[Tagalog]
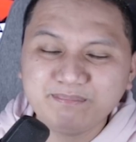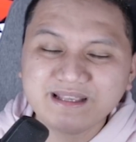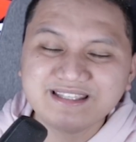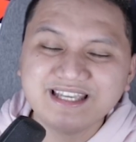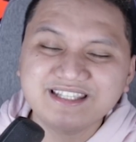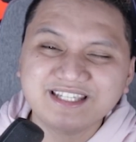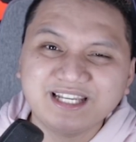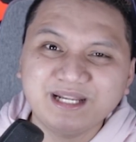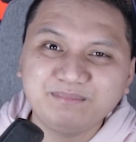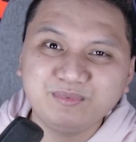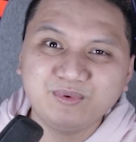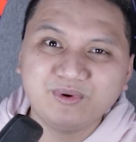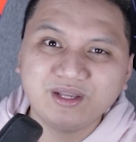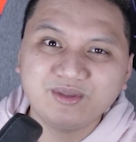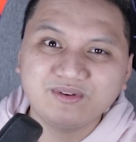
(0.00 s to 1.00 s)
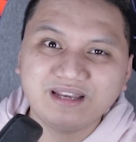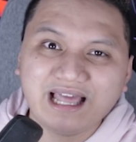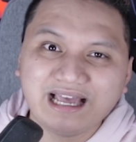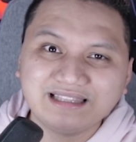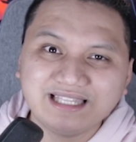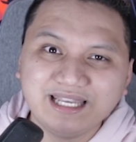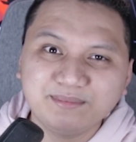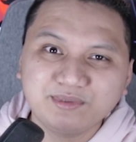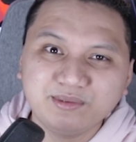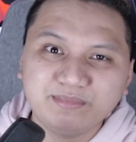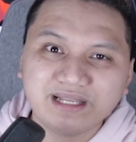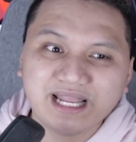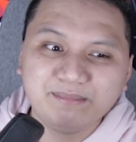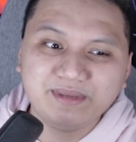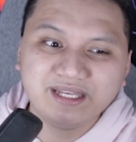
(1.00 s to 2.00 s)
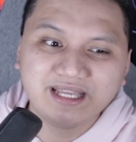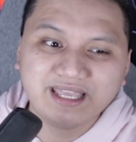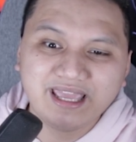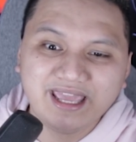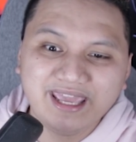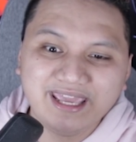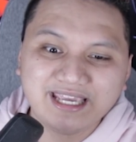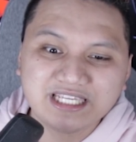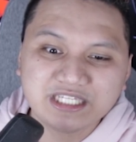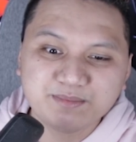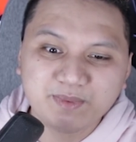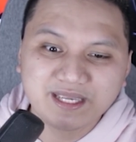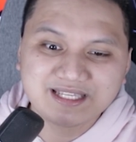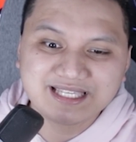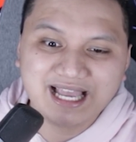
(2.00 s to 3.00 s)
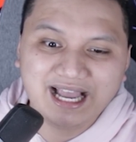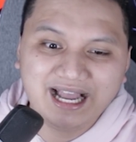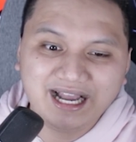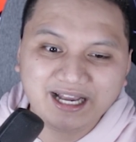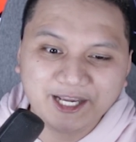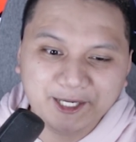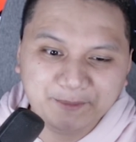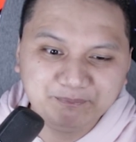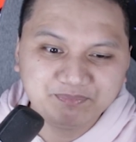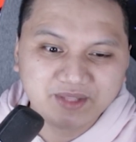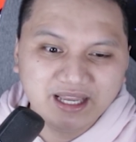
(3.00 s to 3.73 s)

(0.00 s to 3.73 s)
Pasensya na po kayong lahat. Alam ko marami nag-expect sa akin.